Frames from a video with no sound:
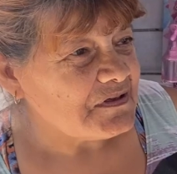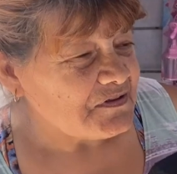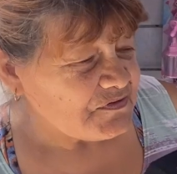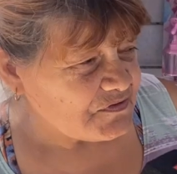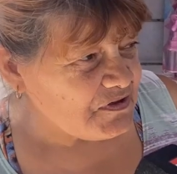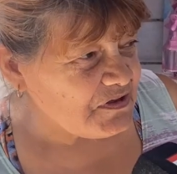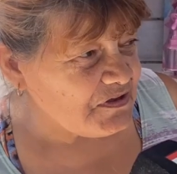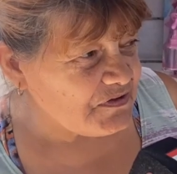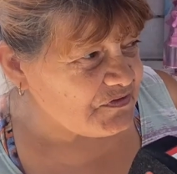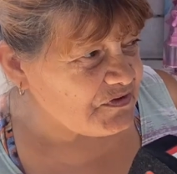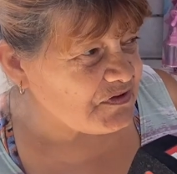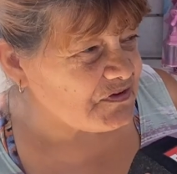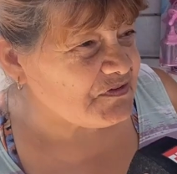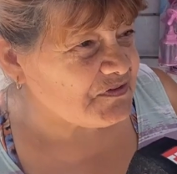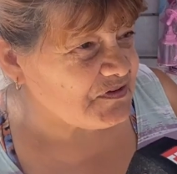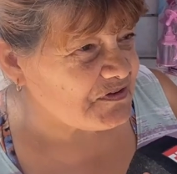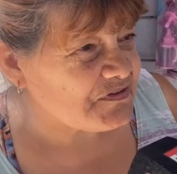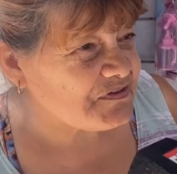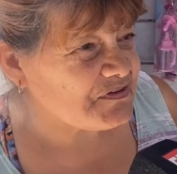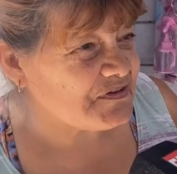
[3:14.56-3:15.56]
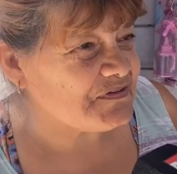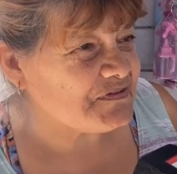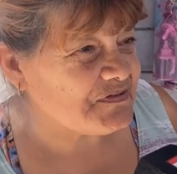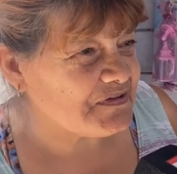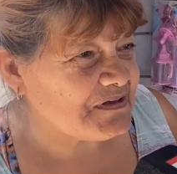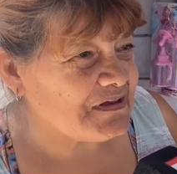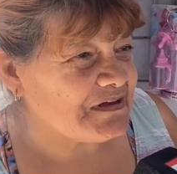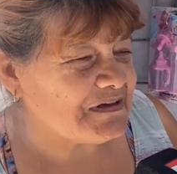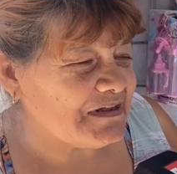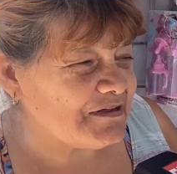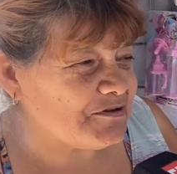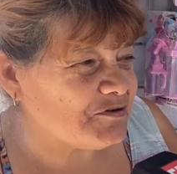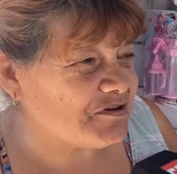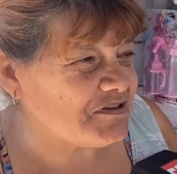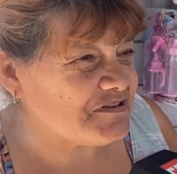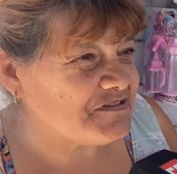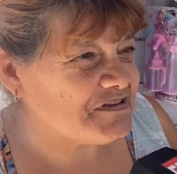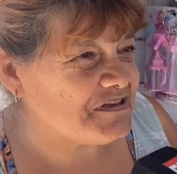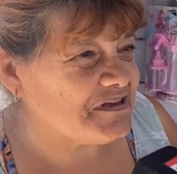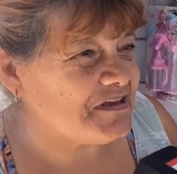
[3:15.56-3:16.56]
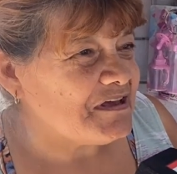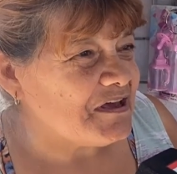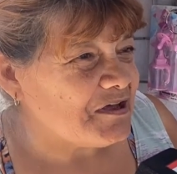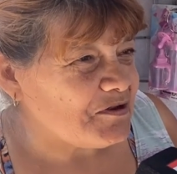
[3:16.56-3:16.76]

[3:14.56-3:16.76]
Sí, sí, sí, sí, sí, claro que sí,